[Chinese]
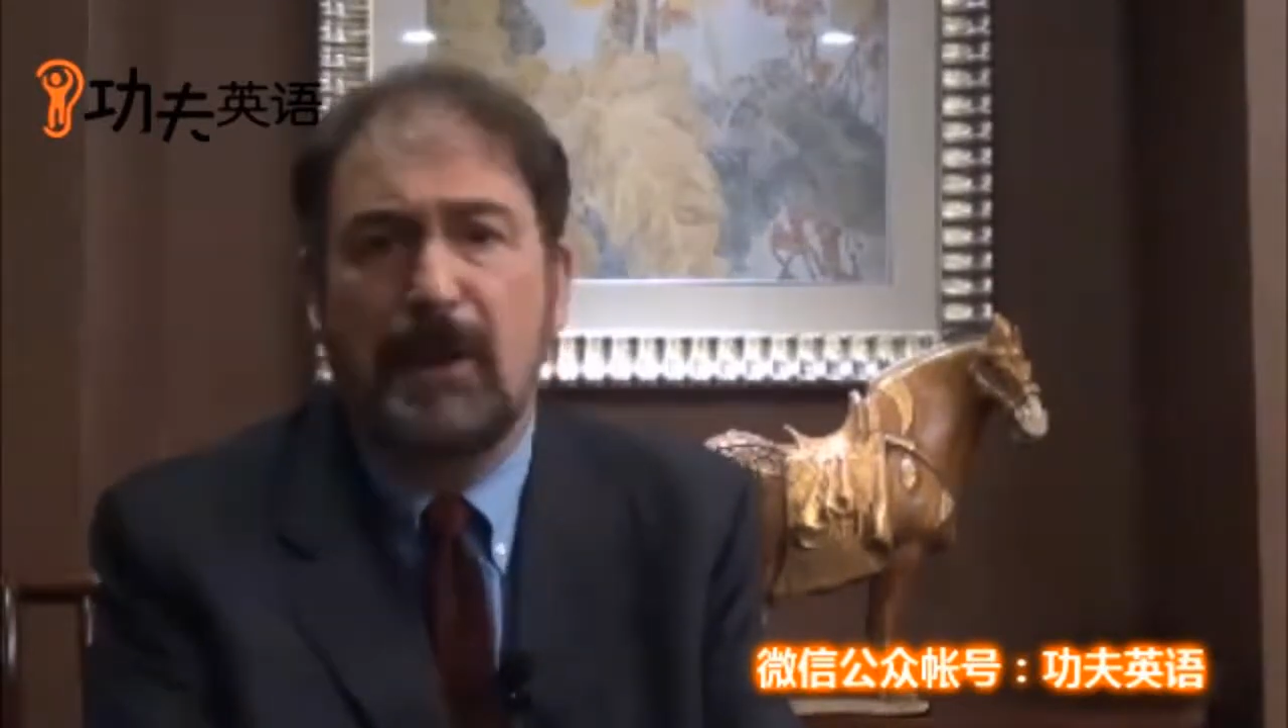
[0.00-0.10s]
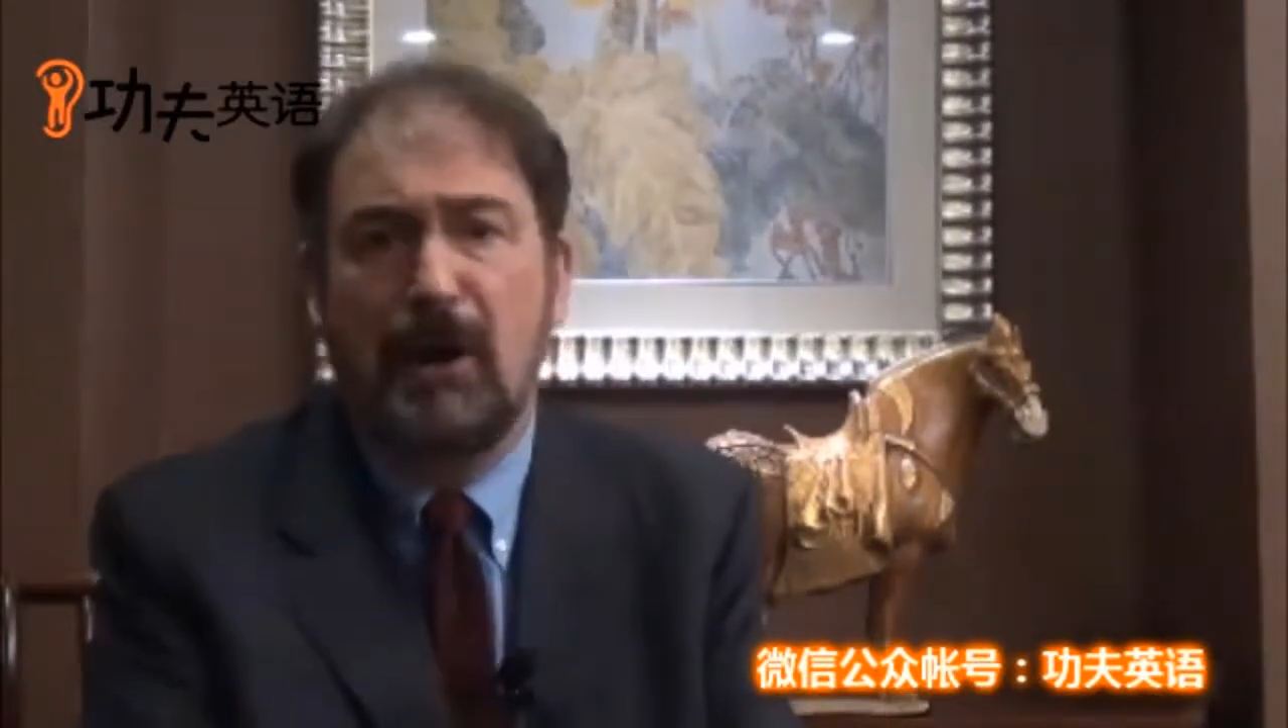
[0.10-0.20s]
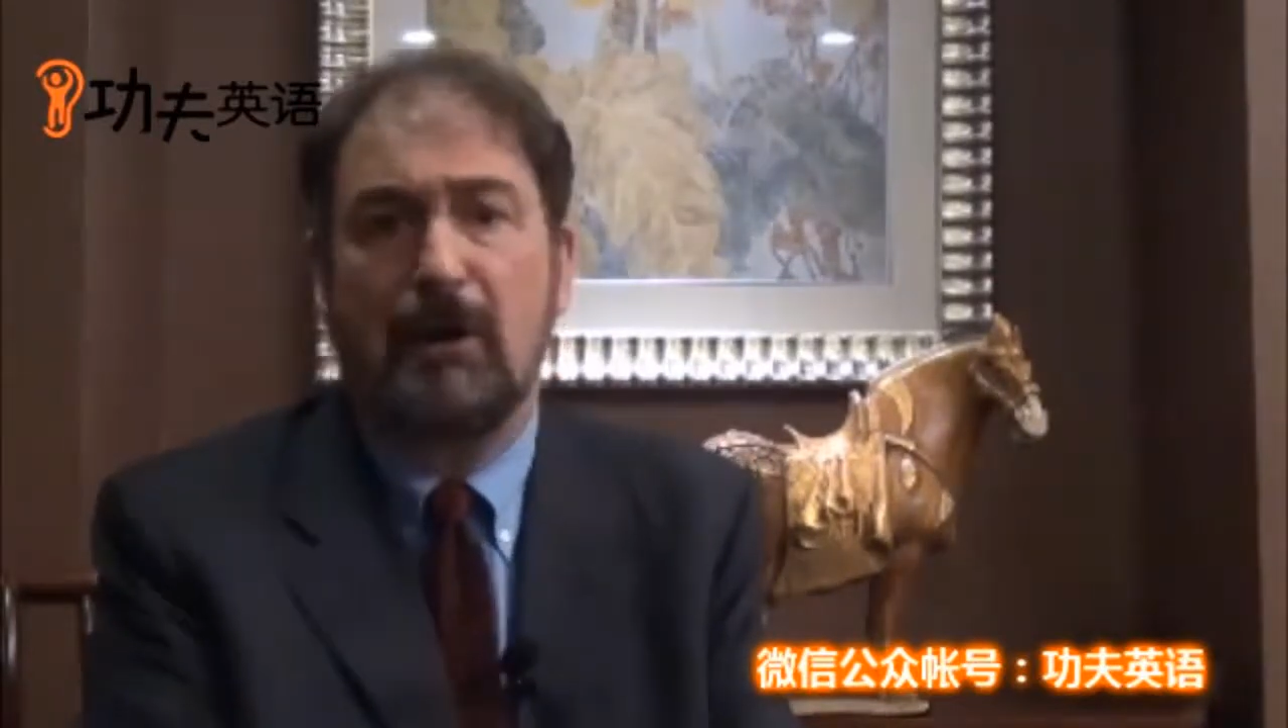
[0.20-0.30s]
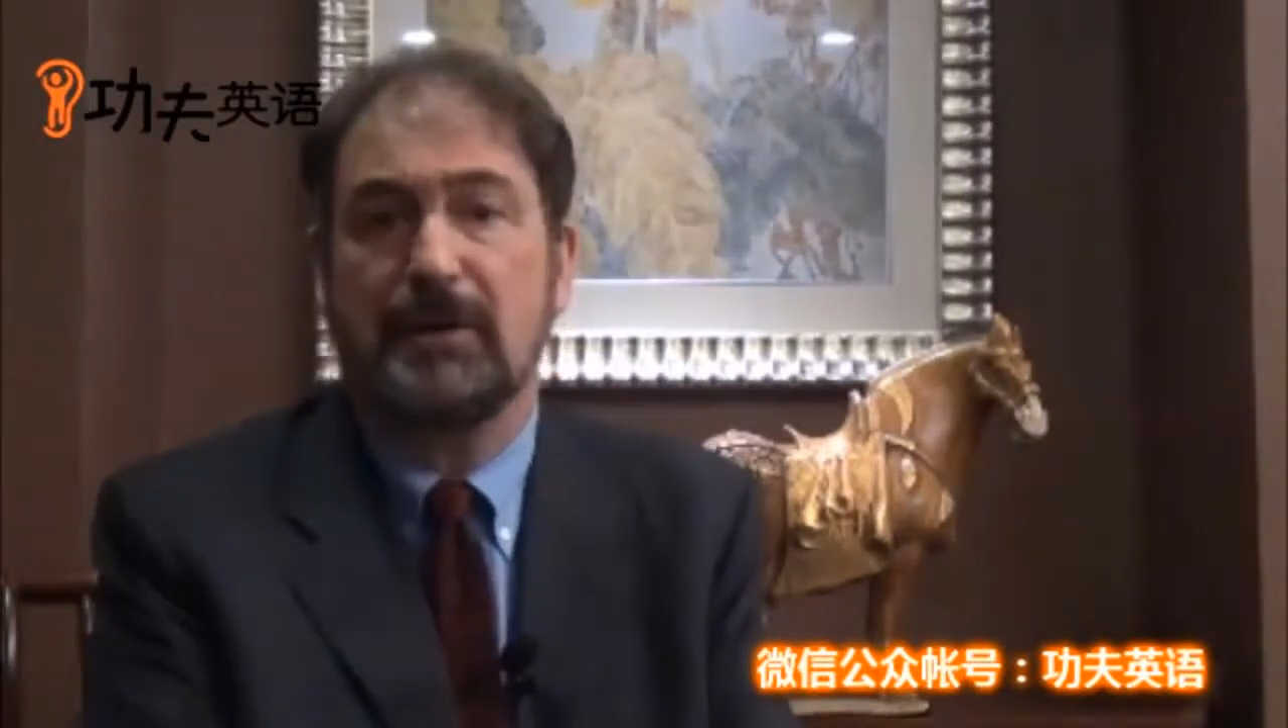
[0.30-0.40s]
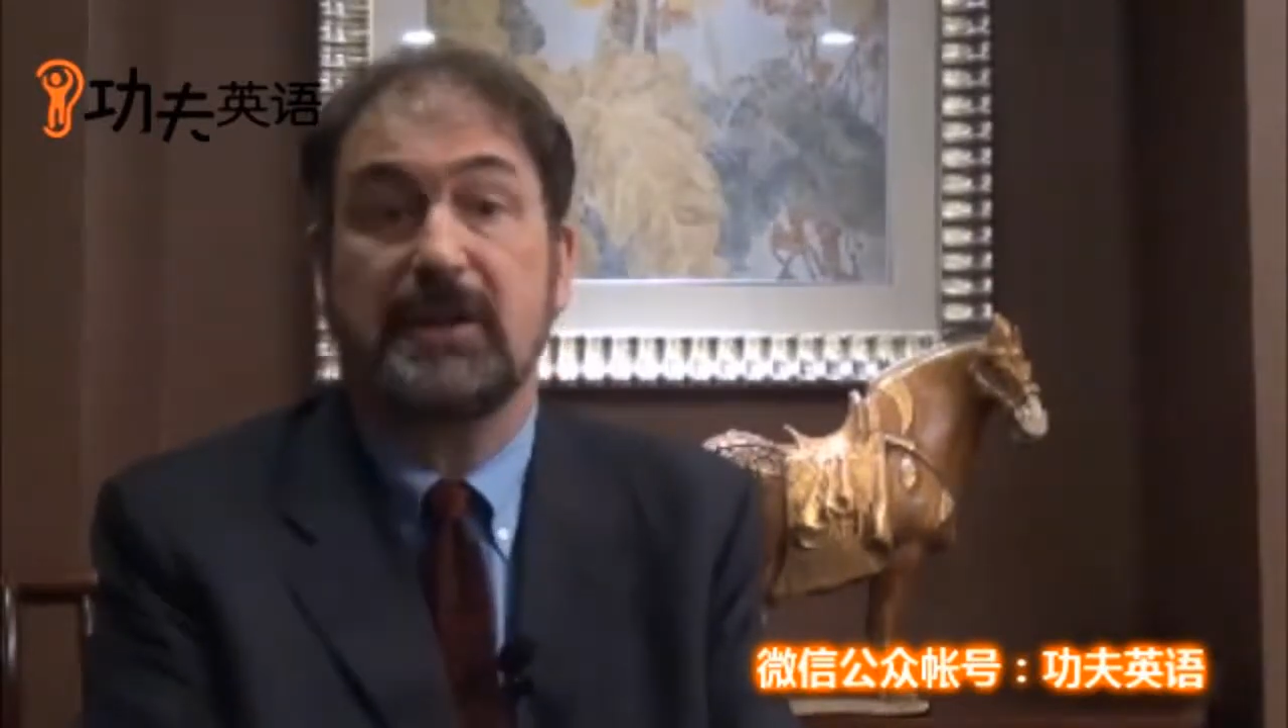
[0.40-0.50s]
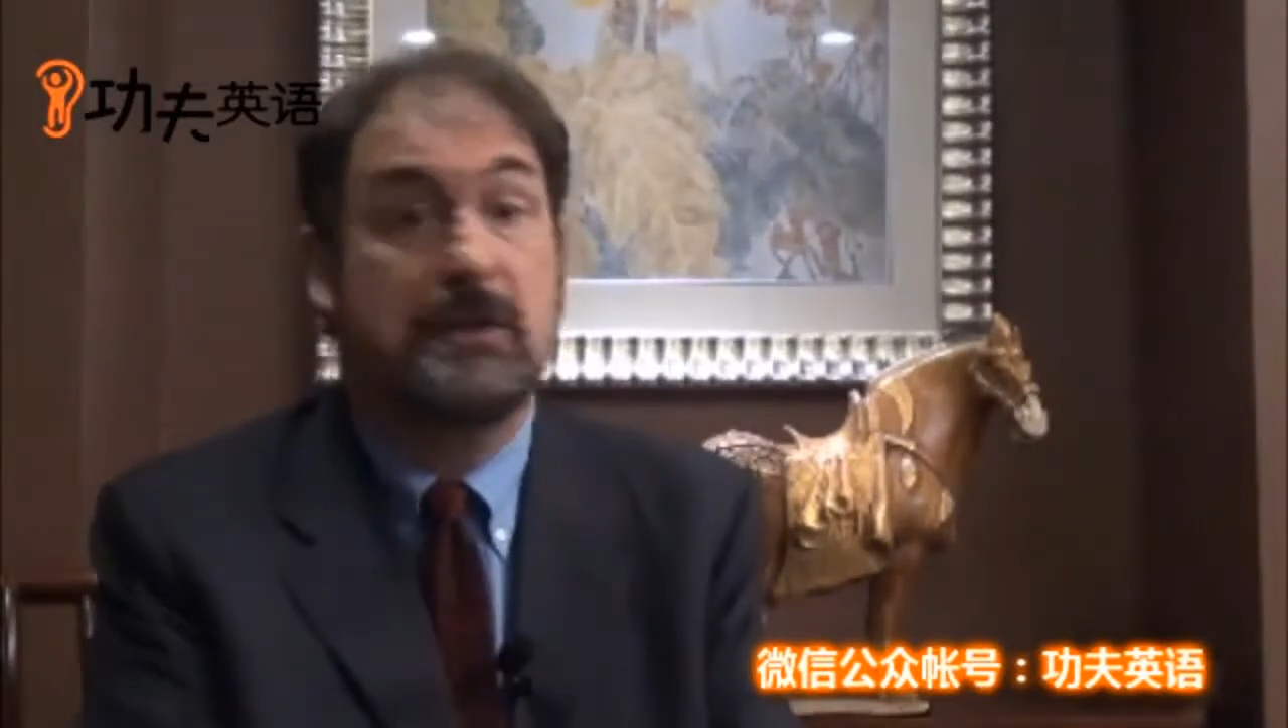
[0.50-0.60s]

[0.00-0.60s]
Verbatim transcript: 别好的